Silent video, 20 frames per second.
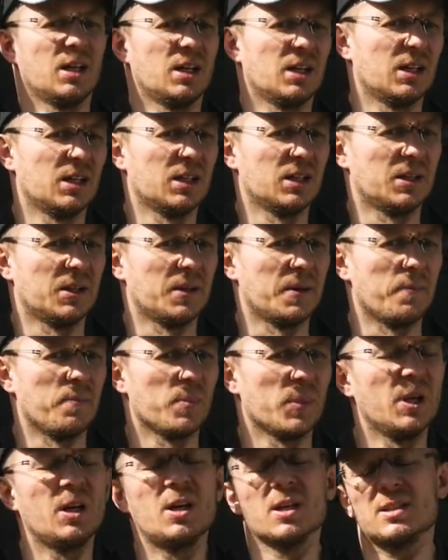А,
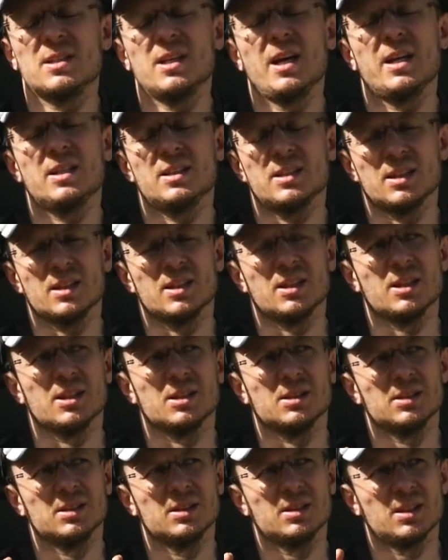и
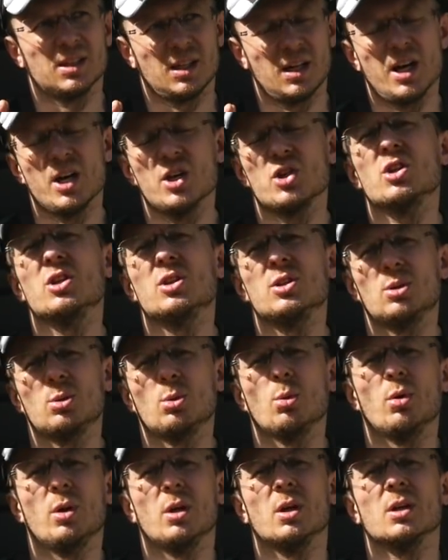касается такая же
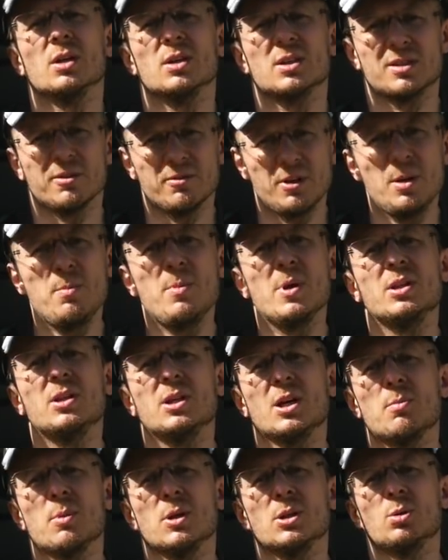история
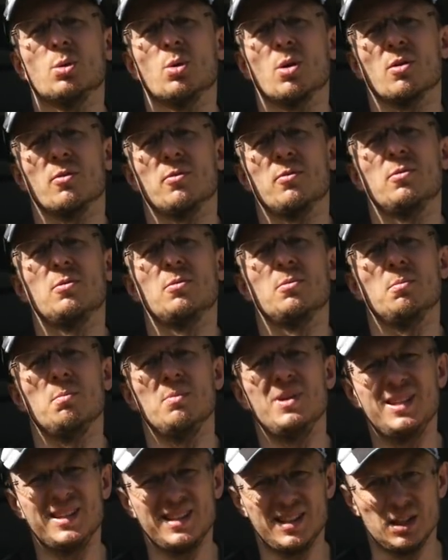современных моторов
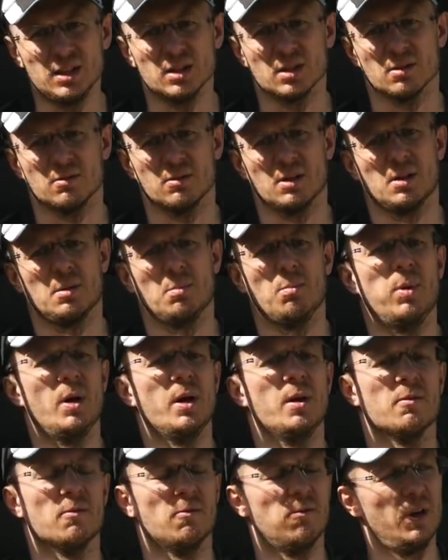бензиновых
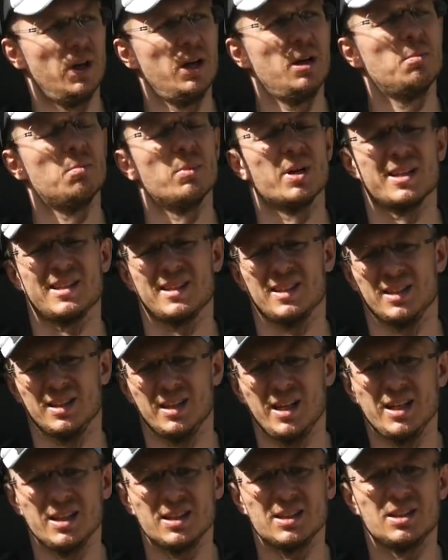BMW,
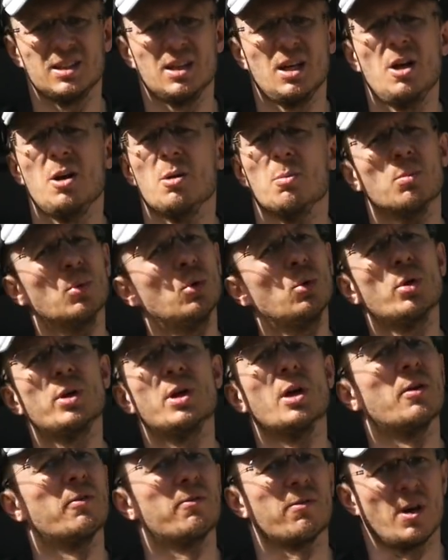Mercedes, эм
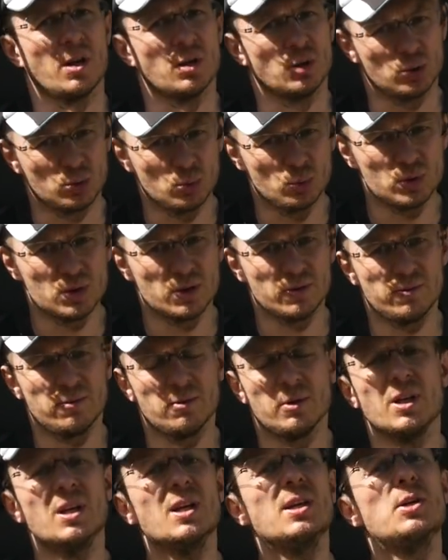многих французов
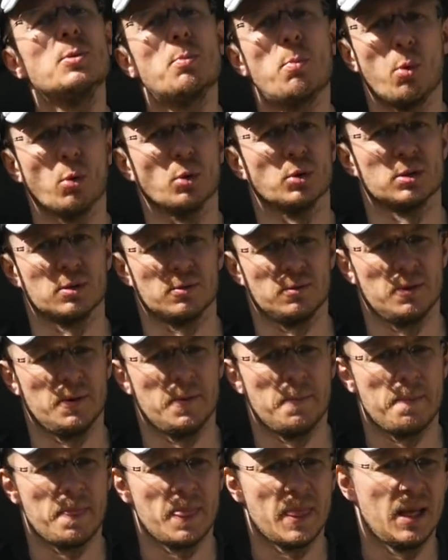и японцев.
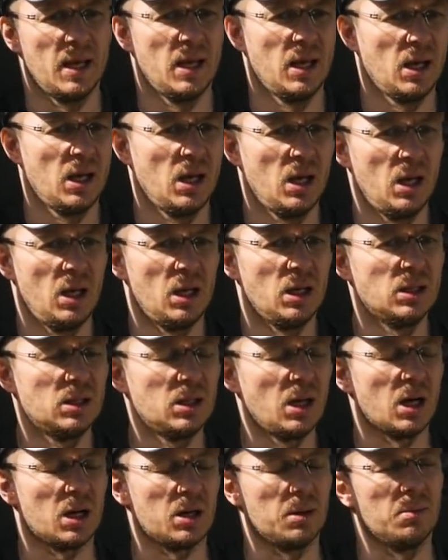
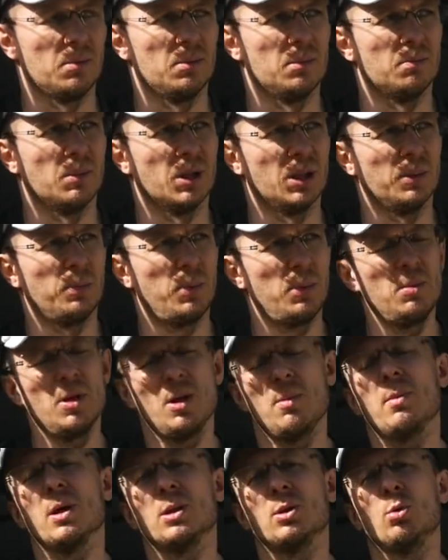Итак,
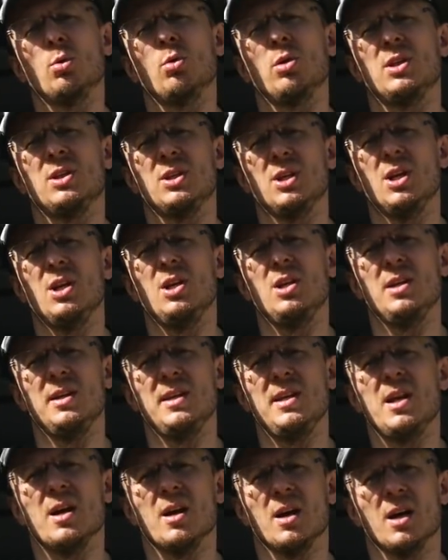например, мотор серии